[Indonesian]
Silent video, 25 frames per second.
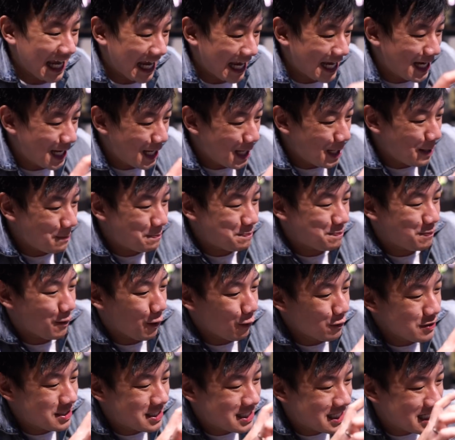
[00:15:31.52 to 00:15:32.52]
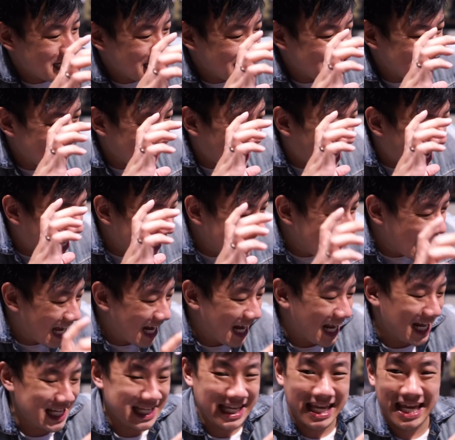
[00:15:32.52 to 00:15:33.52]
Ini pose
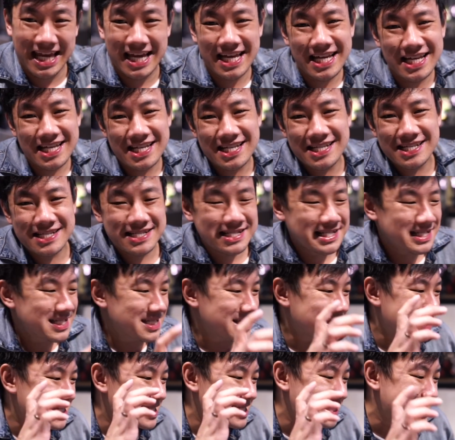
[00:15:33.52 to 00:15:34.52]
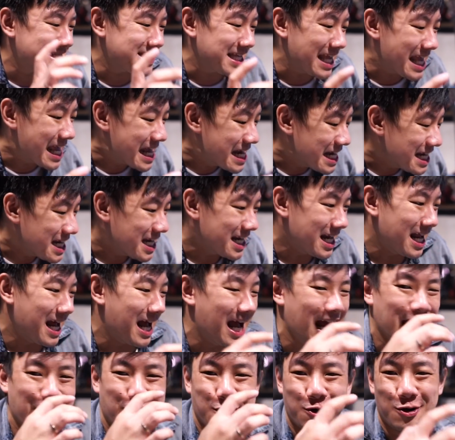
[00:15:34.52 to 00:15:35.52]
andalannya, scene
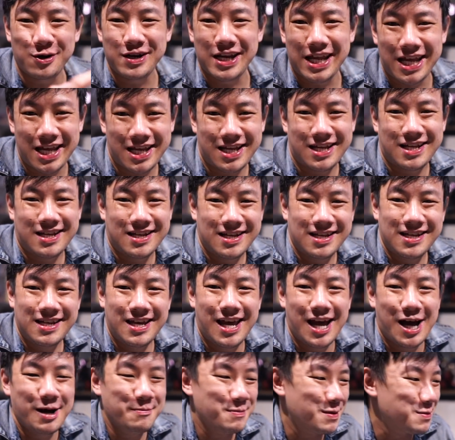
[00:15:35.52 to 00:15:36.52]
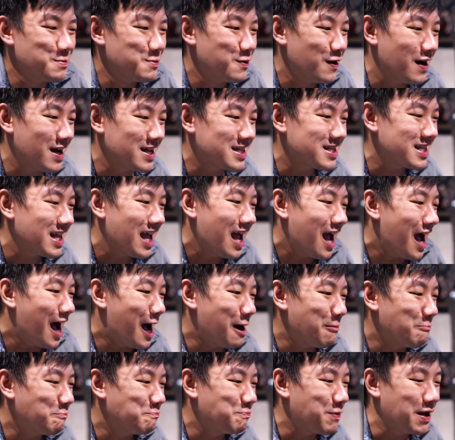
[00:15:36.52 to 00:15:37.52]
ikonik yang membuat
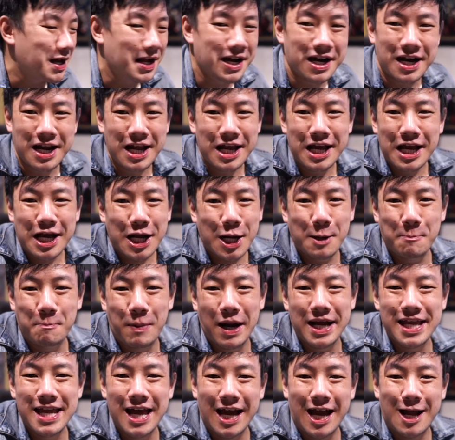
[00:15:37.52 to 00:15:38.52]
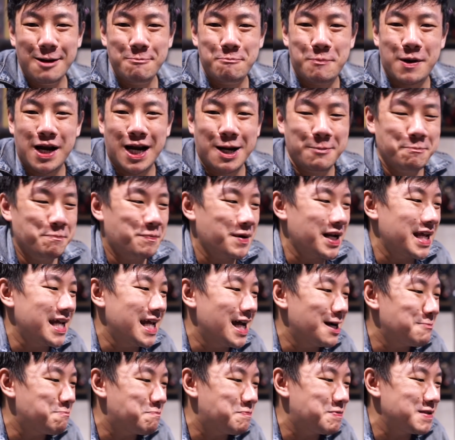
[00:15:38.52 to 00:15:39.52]
hampir kebanyakan para
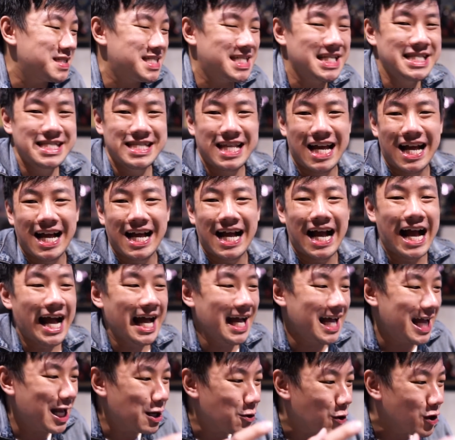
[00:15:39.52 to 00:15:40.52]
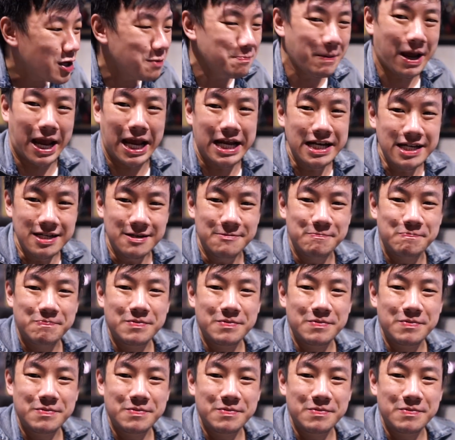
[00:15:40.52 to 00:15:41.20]
pria pecinta Iron Man